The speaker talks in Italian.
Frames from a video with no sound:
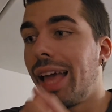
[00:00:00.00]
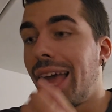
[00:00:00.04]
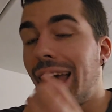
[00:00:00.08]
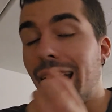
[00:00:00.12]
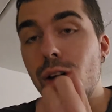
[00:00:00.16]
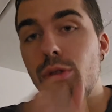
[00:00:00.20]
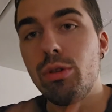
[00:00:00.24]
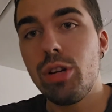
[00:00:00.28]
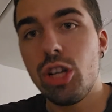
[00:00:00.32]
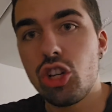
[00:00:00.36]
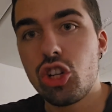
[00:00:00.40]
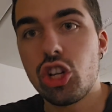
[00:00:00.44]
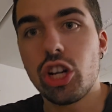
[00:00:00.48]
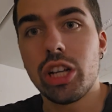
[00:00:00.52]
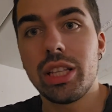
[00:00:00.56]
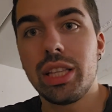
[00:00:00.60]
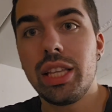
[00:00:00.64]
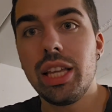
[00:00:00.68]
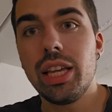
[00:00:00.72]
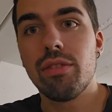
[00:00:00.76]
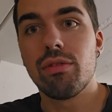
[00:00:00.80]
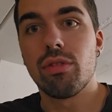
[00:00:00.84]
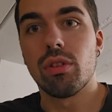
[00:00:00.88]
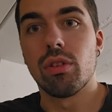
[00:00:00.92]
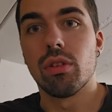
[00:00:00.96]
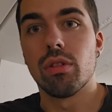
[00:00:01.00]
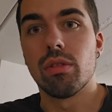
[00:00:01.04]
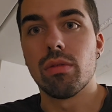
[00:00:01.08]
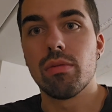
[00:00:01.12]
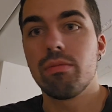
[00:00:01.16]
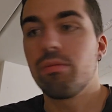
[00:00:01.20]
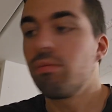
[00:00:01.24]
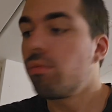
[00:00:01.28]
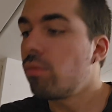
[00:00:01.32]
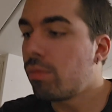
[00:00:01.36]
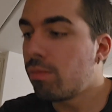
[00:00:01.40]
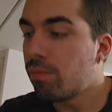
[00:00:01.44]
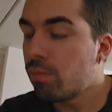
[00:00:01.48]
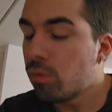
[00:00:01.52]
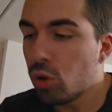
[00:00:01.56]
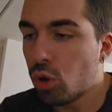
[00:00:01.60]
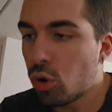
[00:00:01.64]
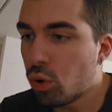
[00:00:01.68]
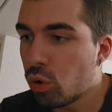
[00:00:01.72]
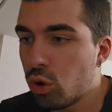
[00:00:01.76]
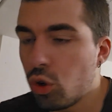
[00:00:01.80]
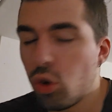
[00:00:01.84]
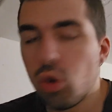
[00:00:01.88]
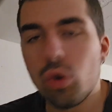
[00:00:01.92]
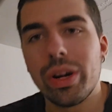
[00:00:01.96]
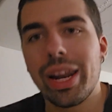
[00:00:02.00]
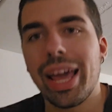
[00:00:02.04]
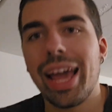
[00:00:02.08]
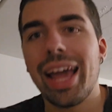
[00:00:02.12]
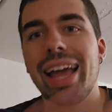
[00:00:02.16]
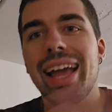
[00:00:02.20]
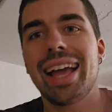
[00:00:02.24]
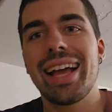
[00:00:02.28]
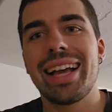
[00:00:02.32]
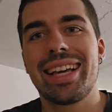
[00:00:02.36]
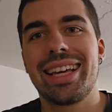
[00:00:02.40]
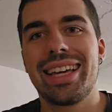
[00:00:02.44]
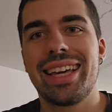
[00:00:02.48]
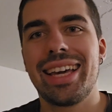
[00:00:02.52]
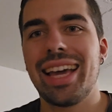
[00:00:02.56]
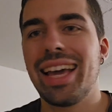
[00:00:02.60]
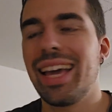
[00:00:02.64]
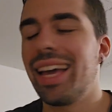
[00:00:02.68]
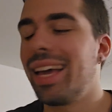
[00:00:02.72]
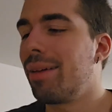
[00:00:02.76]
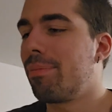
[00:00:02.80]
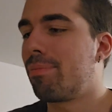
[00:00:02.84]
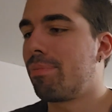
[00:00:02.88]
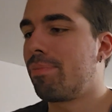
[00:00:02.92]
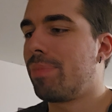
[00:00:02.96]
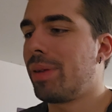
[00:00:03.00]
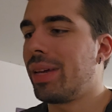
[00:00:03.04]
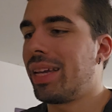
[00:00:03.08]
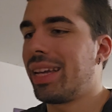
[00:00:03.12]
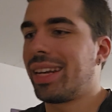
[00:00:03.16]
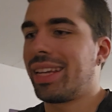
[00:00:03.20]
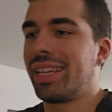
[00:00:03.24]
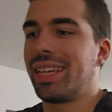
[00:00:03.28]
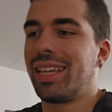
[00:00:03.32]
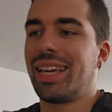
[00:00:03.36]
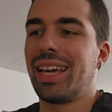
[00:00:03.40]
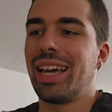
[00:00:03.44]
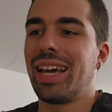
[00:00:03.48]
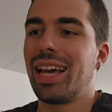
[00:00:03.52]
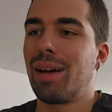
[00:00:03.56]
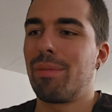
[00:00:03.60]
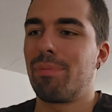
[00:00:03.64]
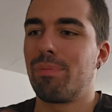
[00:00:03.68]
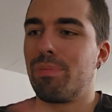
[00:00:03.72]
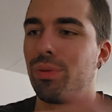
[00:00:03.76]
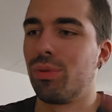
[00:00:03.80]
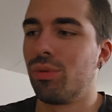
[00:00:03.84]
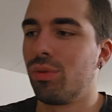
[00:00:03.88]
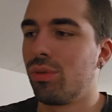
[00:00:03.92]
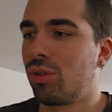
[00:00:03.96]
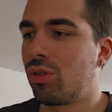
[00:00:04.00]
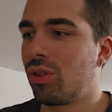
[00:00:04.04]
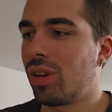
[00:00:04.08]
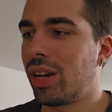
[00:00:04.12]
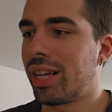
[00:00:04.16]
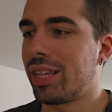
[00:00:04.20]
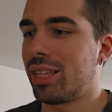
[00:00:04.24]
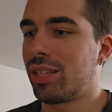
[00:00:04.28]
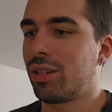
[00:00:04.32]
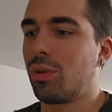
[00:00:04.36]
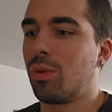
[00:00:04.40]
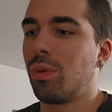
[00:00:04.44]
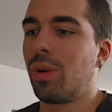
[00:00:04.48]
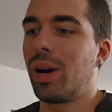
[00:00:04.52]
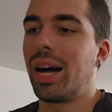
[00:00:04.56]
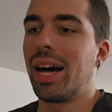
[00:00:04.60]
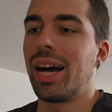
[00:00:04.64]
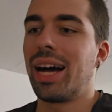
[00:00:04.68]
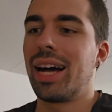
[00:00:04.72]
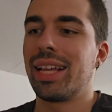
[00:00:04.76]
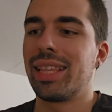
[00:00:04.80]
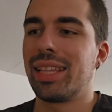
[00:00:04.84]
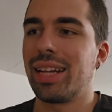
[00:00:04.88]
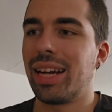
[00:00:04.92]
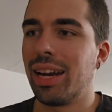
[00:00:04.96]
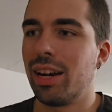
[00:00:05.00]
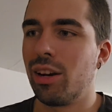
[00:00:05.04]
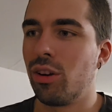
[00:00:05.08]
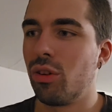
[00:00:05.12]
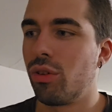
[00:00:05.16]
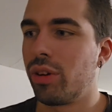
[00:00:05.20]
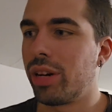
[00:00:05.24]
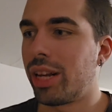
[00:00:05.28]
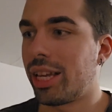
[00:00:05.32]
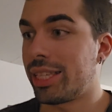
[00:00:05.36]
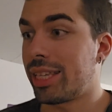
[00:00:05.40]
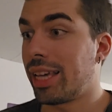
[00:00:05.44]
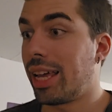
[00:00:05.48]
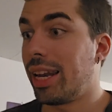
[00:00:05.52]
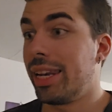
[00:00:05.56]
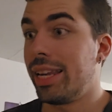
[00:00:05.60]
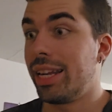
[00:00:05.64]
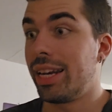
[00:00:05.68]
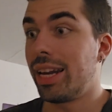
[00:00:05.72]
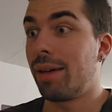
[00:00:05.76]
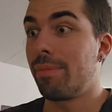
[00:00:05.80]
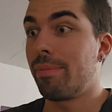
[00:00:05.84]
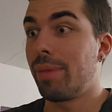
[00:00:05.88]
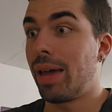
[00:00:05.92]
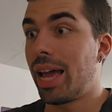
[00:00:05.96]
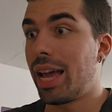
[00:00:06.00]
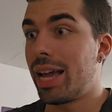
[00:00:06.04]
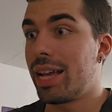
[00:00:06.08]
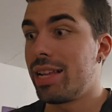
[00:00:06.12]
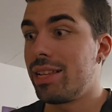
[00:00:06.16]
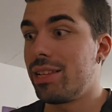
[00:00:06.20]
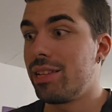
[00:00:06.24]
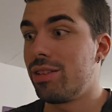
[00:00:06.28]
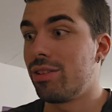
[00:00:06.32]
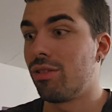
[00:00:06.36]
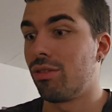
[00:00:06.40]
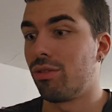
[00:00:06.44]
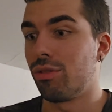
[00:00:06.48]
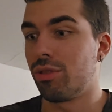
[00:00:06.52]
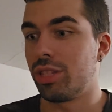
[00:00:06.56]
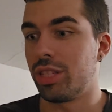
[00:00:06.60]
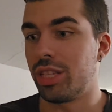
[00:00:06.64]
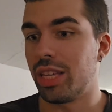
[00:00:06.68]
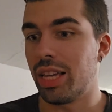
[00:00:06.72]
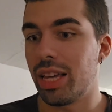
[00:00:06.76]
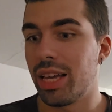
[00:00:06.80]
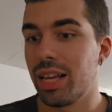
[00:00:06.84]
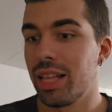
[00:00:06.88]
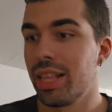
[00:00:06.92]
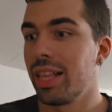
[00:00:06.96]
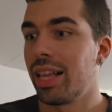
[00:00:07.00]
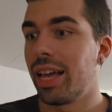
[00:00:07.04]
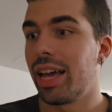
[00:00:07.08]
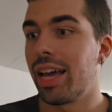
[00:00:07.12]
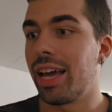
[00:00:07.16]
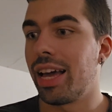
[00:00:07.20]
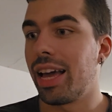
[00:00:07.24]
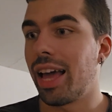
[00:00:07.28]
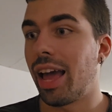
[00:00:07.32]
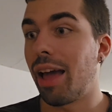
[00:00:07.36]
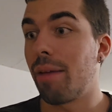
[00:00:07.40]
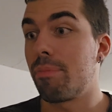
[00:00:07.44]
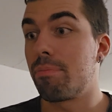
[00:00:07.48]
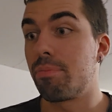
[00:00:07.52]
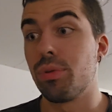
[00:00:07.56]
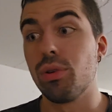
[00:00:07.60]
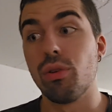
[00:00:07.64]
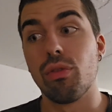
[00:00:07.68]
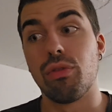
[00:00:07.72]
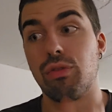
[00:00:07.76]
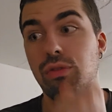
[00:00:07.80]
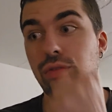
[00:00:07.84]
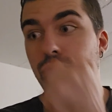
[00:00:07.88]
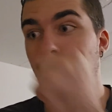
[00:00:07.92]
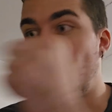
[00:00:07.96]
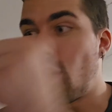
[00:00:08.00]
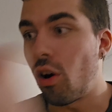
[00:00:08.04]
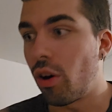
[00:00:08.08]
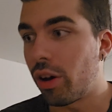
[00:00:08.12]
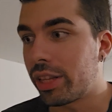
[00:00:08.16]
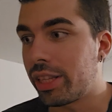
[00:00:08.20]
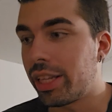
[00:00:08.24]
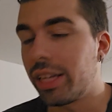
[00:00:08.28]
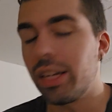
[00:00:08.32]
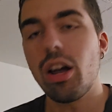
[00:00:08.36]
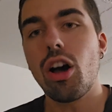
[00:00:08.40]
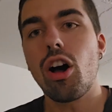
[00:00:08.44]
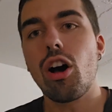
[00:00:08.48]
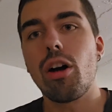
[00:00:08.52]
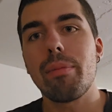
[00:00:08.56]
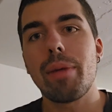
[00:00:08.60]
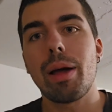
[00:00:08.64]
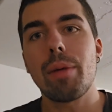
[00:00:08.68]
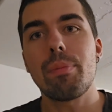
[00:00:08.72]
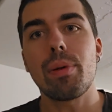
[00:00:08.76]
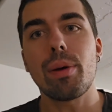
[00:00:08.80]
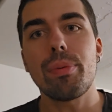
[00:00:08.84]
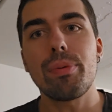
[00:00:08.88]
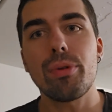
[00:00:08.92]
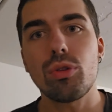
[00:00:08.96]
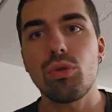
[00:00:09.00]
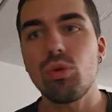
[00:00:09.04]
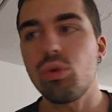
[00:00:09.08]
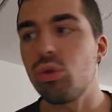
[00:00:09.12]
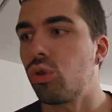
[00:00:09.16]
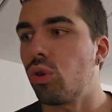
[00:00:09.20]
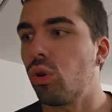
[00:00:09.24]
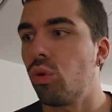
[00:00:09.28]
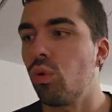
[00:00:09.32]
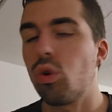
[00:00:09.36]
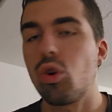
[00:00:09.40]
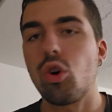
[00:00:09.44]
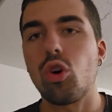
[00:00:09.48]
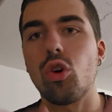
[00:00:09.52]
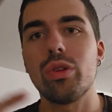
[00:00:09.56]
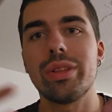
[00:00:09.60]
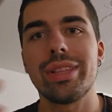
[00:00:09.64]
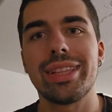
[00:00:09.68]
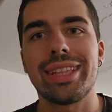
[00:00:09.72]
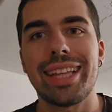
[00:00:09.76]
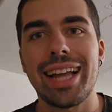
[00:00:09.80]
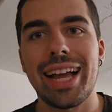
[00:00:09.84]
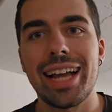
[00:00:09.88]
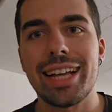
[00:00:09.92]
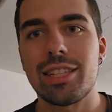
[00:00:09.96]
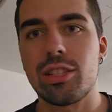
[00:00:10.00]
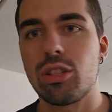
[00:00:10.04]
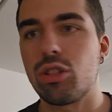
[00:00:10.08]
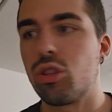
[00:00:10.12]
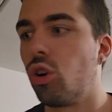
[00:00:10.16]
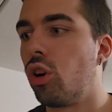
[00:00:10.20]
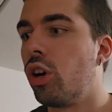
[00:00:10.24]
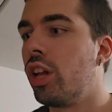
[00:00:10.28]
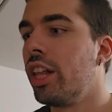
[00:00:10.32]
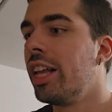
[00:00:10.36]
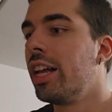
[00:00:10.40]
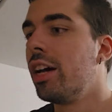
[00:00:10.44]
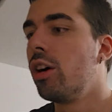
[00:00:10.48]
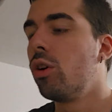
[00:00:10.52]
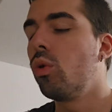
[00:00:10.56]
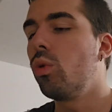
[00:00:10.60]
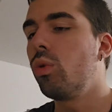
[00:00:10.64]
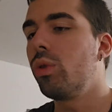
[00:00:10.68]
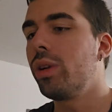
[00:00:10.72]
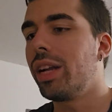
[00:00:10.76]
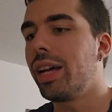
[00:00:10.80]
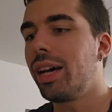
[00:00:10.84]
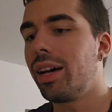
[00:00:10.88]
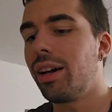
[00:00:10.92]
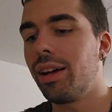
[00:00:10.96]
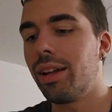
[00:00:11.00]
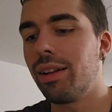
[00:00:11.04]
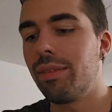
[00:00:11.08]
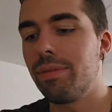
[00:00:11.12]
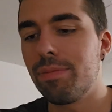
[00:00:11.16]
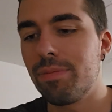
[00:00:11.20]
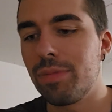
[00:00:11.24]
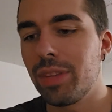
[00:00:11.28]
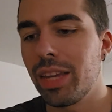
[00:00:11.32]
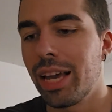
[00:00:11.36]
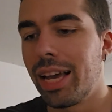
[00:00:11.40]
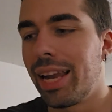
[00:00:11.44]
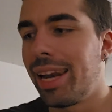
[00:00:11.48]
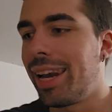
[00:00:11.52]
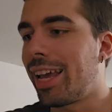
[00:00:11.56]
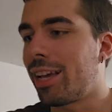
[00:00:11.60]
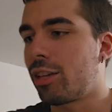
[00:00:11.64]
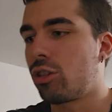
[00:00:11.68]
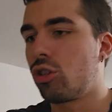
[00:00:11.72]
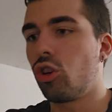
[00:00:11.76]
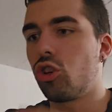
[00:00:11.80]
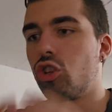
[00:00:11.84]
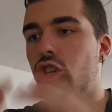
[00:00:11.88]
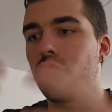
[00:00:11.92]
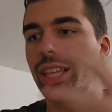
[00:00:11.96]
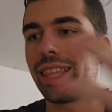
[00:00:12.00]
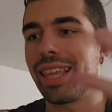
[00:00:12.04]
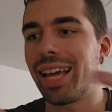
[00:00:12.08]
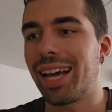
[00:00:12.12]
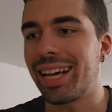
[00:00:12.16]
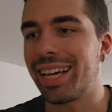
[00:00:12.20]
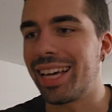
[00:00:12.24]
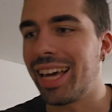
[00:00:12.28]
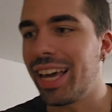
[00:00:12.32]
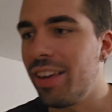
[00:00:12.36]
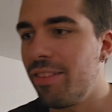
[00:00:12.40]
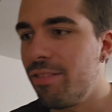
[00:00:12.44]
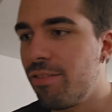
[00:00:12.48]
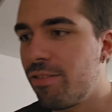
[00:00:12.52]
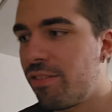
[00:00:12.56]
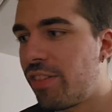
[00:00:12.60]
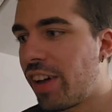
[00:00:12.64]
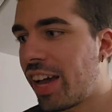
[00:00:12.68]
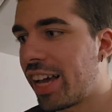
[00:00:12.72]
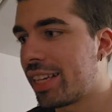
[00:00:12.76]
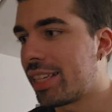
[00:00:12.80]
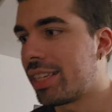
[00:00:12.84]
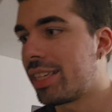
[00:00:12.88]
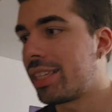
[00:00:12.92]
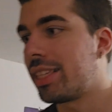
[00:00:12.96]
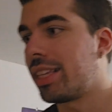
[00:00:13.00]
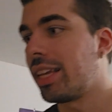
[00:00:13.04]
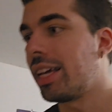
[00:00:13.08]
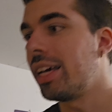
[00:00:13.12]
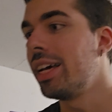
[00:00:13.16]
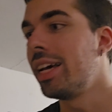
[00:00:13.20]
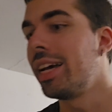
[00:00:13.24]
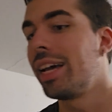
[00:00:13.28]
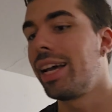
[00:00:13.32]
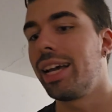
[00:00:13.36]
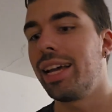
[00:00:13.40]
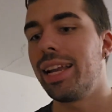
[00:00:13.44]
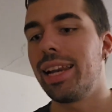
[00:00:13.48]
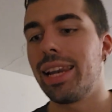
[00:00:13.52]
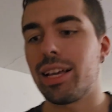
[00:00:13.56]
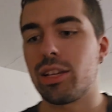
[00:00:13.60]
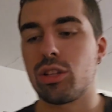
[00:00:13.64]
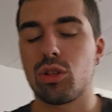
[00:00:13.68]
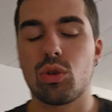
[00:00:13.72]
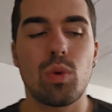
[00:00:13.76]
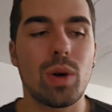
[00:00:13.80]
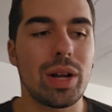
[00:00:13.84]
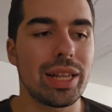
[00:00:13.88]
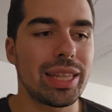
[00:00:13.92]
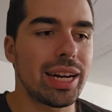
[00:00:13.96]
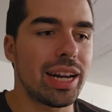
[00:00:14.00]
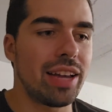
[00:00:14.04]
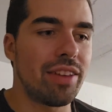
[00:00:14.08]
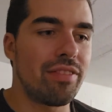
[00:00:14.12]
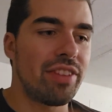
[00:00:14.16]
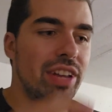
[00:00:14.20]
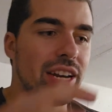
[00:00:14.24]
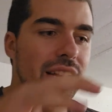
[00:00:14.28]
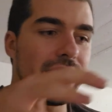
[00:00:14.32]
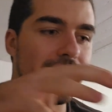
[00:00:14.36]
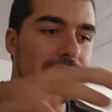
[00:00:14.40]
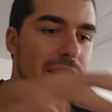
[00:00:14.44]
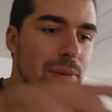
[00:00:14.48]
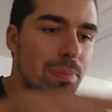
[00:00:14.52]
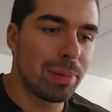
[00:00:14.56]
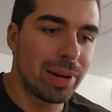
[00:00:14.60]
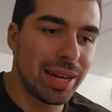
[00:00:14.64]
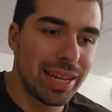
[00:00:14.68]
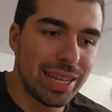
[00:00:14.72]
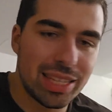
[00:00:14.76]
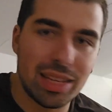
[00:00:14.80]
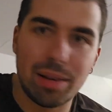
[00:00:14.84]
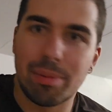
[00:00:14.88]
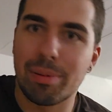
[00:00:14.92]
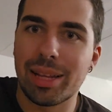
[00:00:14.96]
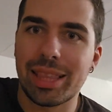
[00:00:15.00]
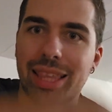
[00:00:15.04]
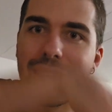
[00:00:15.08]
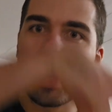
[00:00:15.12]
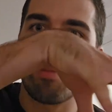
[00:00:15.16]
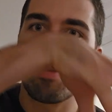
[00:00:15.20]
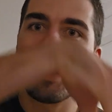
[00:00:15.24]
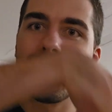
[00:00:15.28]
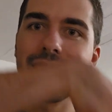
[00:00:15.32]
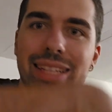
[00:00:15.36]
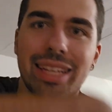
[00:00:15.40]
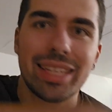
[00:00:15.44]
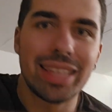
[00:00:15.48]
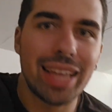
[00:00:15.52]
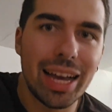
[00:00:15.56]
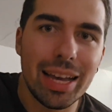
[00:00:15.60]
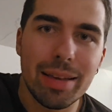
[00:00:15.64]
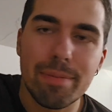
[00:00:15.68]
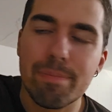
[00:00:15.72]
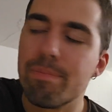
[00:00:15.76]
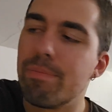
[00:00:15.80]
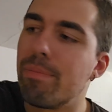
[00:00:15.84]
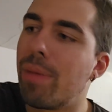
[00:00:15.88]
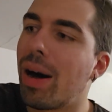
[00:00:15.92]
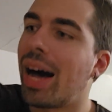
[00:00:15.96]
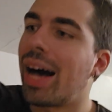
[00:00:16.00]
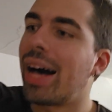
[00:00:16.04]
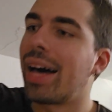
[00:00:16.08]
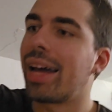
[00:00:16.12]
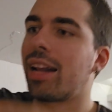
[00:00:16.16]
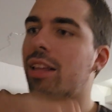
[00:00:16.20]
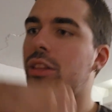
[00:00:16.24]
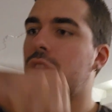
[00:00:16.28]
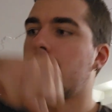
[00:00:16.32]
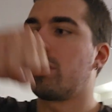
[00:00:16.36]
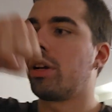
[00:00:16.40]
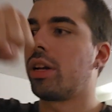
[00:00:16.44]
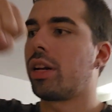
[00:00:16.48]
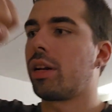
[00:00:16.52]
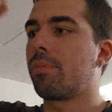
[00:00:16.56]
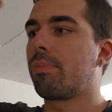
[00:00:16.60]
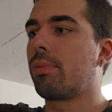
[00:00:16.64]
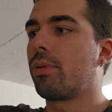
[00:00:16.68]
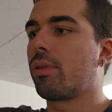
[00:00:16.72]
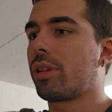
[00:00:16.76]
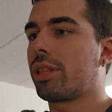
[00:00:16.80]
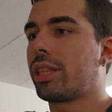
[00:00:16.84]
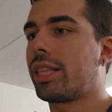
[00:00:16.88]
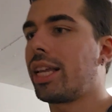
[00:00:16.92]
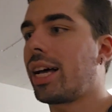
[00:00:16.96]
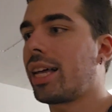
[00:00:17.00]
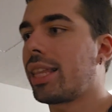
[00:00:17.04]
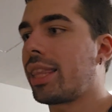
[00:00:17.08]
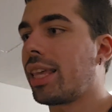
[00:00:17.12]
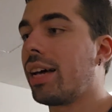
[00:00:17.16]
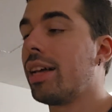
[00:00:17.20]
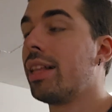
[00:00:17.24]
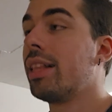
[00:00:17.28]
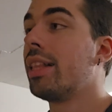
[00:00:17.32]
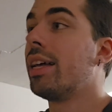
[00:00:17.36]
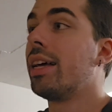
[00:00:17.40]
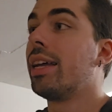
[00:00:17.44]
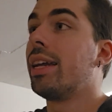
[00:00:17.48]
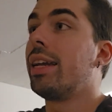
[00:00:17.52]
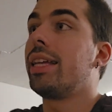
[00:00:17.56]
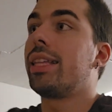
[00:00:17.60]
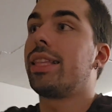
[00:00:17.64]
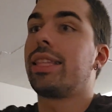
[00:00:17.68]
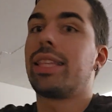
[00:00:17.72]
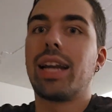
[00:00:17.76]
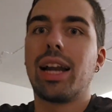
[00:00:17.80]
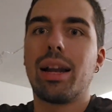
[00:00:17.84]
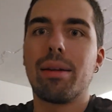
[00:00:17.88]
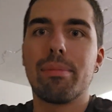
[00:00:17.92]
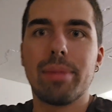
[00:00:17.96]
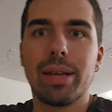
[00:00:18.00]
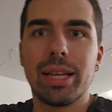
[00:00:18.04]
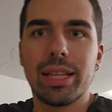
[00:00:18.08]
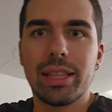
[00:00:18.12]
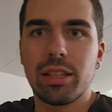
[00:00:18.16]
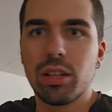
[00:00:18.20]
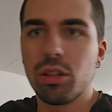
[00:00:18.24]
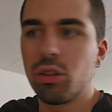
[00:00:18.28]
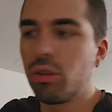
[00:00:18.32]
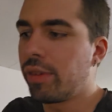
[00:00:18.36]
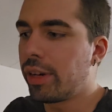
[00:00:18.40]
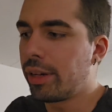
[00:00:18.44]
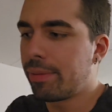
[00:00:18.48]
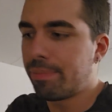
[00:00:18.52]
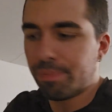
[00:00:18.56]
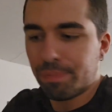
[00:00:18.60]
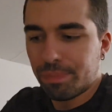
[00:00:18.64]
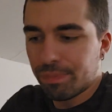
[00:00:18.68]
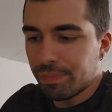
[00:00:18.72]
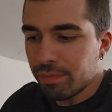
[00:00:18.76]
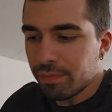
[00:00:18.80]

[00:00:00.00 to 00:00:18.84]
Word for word: è un incentivo. No, non è che perché appunto la squadra allora si allena meglio, così eh, è più forte, no, ma è proprio tutto un contesto, una, ehm, la società che investe e la squadra che viene ripresa praticamente dai baratro e riportata letteralmente dove